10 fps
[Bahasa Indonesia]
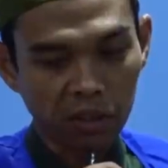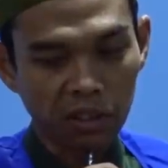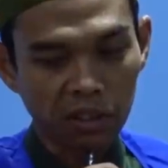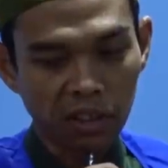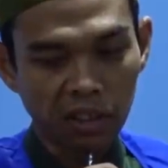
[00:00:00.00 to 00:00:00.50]
kata
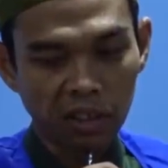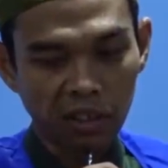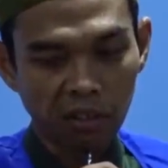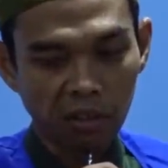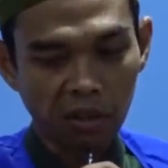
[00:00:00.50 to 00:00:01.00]

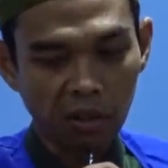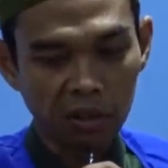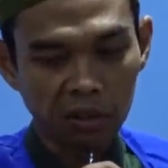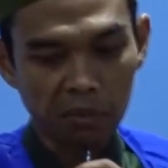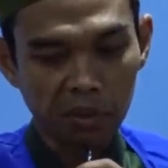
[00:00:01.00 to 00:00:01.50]
dia
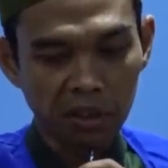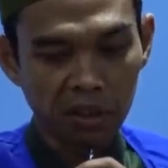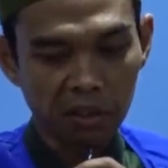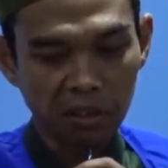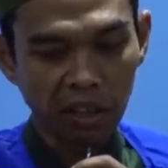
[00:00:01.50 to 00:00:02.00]
Al-Khatib
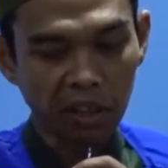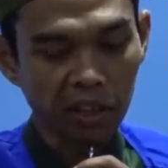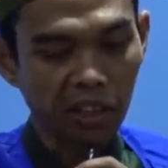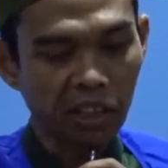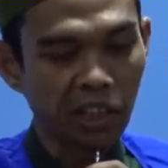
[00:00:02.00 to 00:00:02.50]
ni
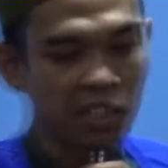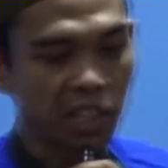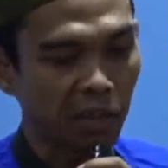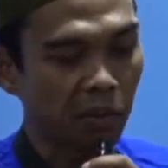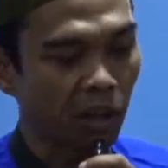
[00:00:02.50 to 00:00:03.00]
akhirnya dia
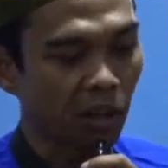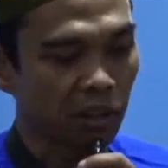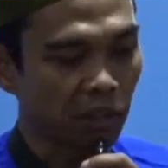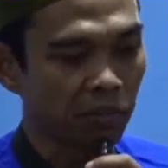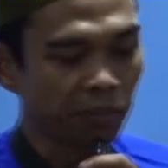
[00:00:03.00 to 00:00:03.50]
ejek Ahmad
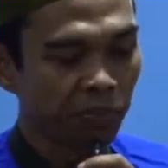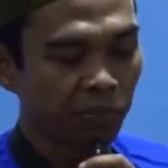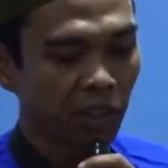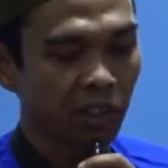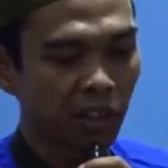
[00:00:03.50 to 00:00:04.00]
Khatib
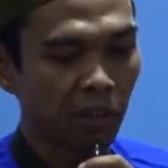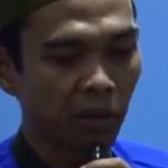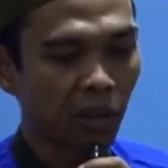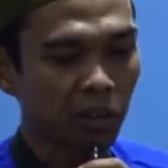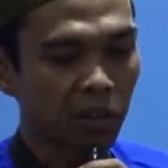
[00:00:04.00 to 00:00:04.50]
kata dia
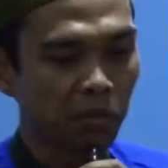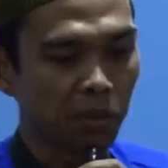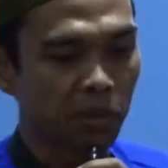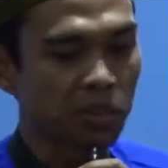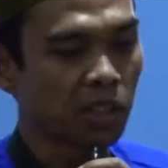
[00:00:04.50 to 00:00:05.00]
Ahmad Khatib
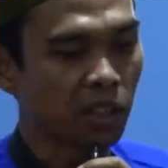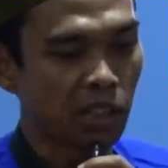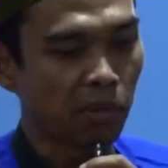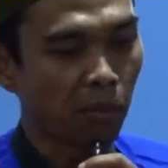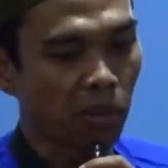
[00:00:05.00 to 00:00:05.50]
ni bisa jadi
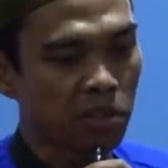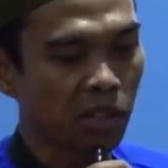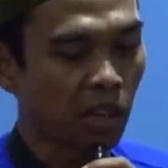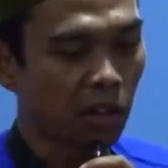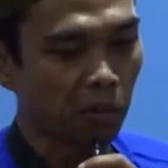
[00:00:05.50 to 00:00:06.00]
Imam
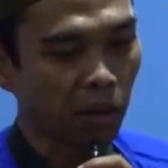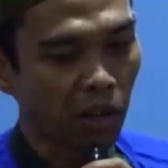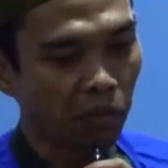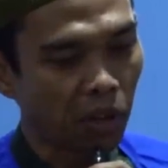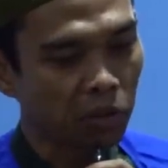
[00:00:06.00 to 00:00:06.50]
Masjidil Haram
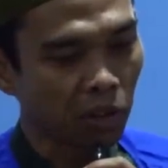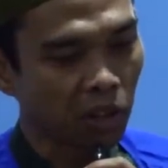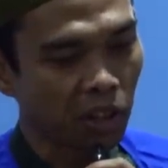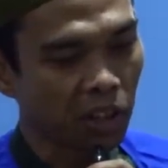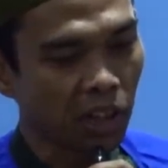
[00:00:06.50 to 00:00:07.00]
karena
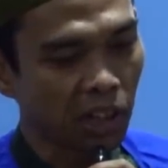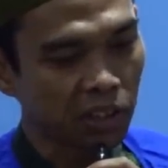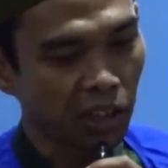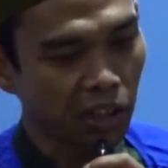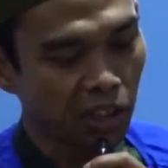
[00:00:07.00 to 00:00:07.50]
faktor
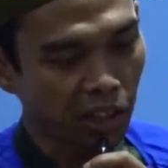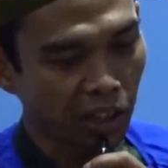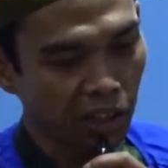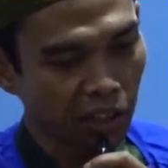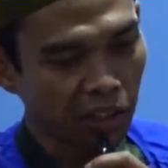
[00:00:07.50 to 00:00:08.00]
kedekatan
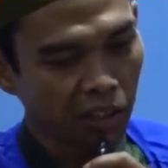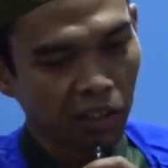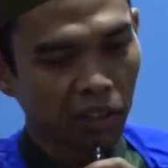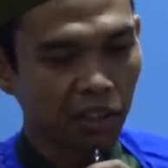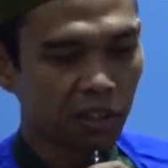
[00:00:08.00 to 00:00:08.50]
dengan
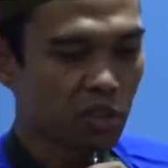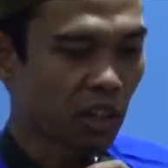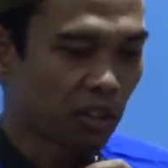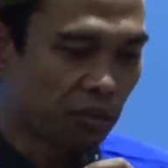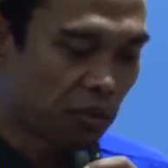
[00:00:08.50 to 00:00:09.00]
eh,
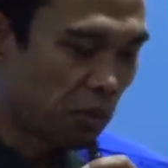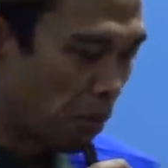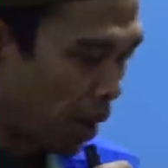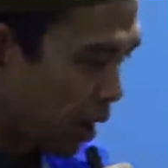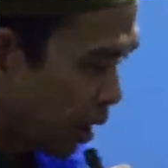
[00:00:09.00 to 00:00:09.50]
Syarif
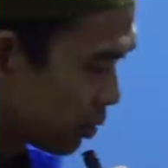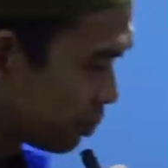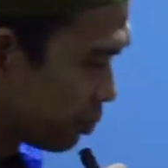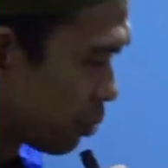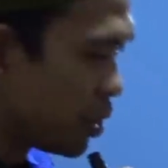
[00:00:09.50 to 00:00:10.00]
Makkah
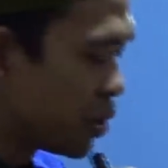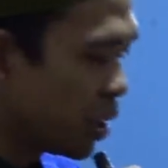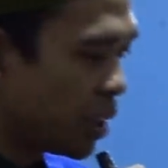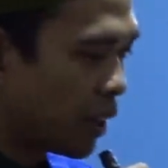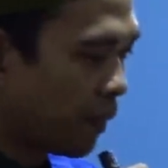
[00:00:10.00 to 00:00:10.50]

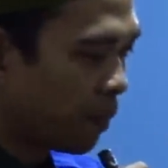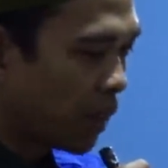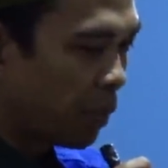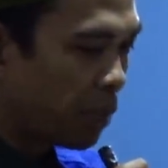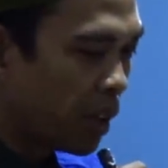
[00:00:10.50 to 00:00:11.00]
benci dia
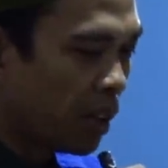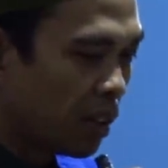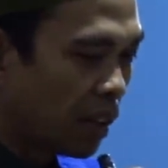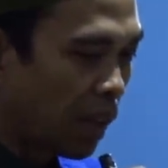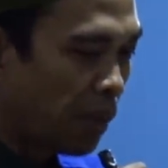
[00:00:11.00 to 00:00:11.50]
tapi
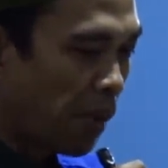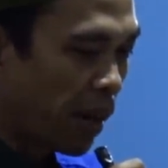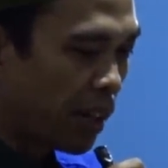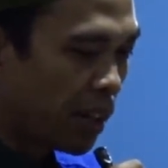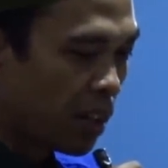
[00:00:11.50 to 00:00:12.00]
apa
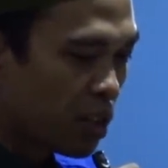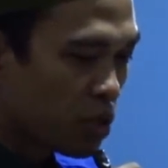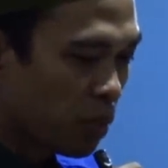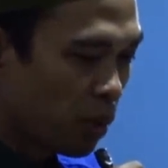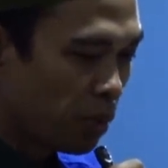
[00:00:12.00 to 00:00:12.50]
maknanya
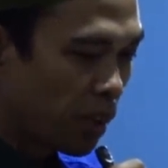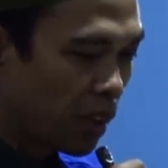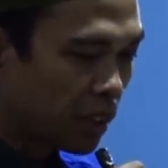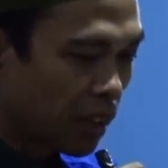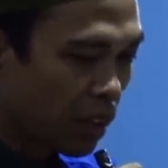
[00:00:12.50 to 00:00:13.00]
sebelum dia
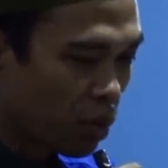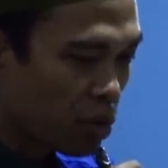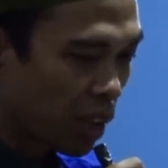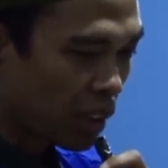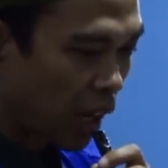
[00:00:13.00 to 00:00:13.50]
datang ke
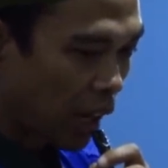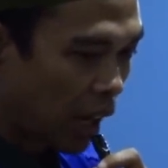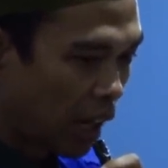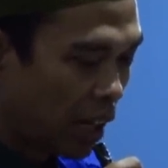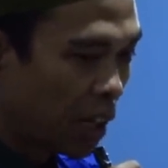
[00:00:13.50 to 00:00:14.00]

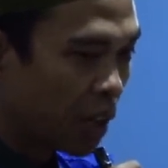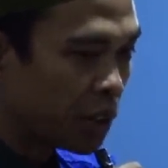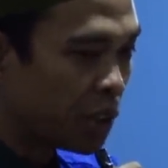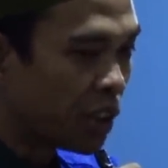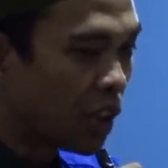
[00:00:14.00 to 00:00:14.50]
Nusantara
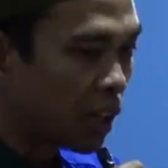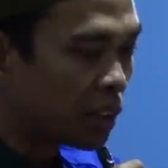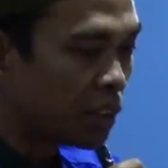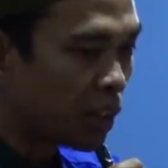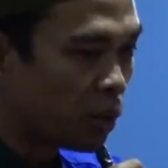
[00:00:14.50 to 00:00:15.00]

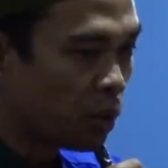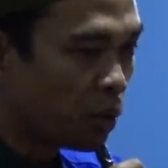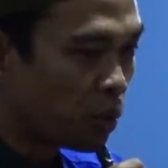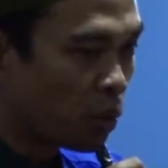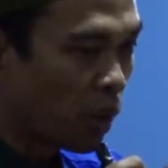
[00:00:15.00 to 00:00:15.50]
didekatinya
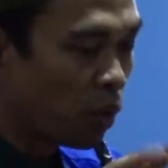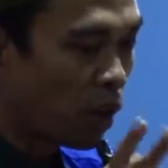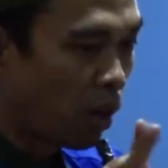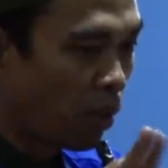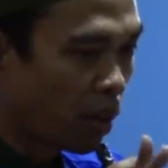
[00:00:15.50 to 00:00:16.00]
dulu dua
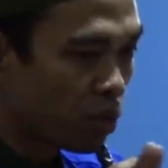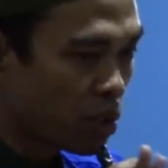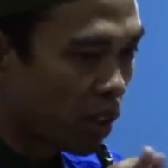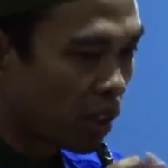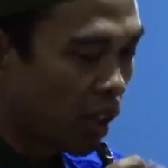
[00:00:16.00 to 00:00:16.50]
ulama
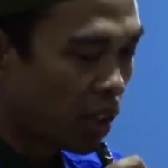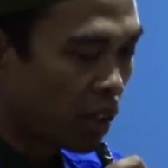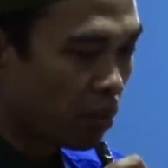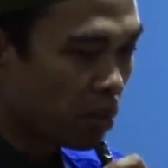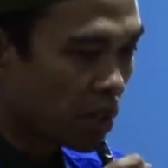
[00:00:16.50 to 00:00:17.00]

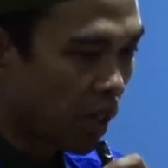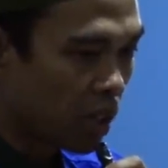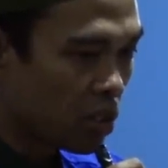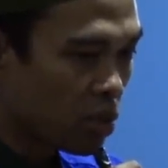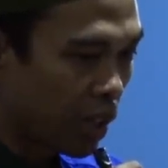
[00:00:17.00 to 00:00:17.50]
Nusantara yang
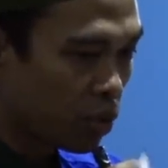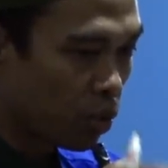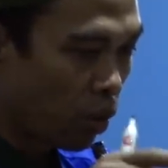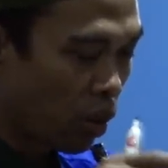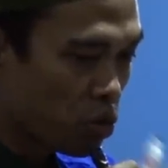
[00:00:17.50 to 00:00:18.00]
besar
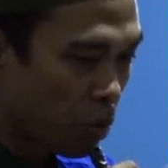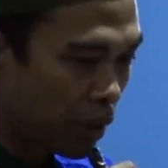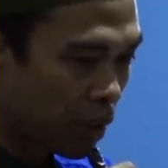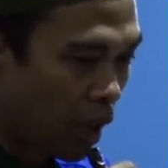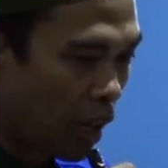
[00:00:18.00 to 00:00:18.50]
satu orang
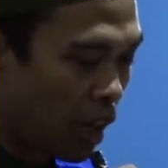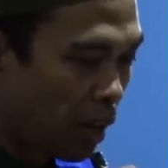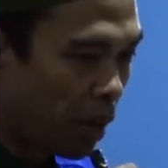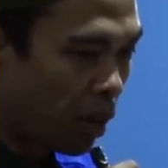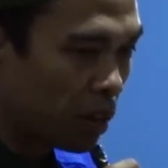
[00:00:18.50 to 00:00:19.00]
Sumatera
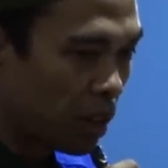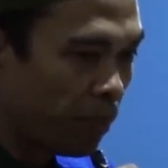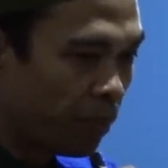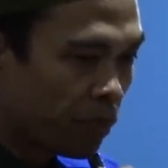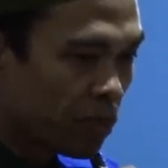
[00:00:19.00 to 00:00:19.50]
Ahmad
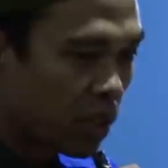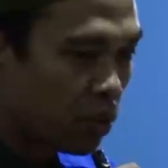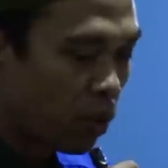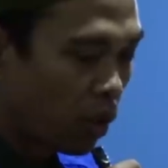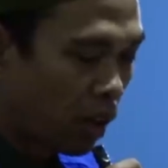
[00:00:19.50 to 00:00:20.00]
Khatib
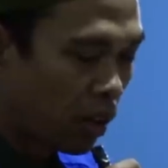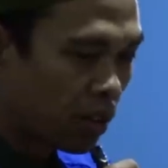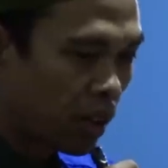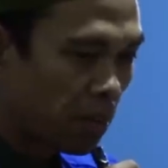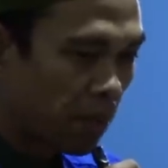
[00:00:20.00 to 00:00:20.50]
satu
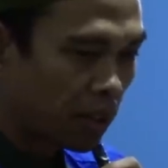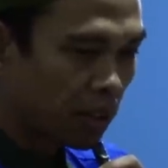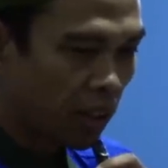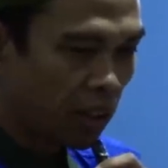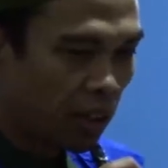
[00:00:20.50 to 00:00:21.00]
orang dari
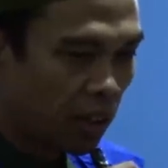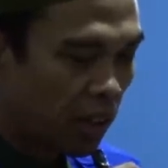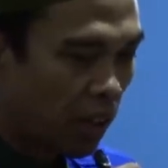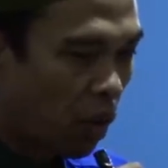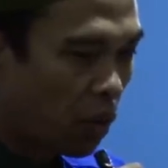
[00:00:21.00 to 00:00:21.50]
Banten
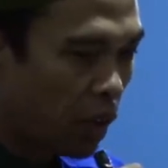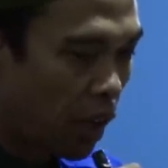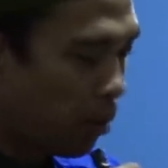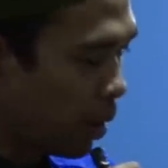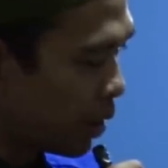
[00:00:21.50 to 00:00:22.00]
Nawawi
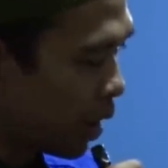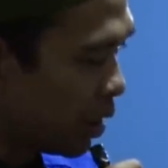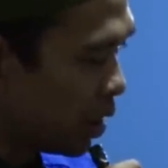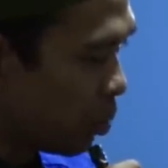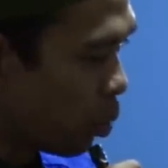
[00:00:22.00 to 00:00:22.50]

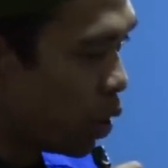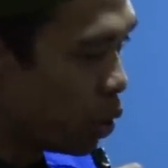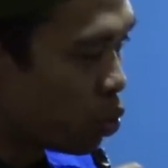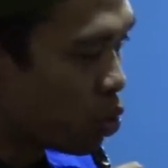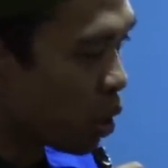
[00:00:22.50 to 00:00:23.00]
Al-Battani.
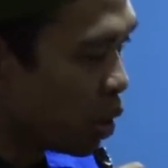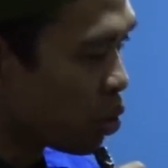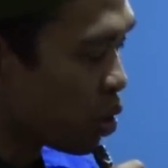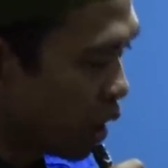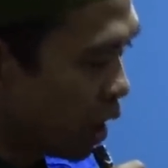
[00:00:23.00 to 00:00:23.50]
Begitu
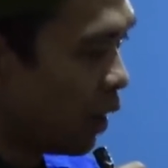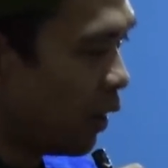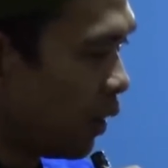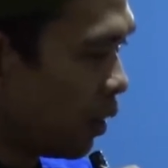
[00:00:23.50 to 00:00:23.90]
seriusnya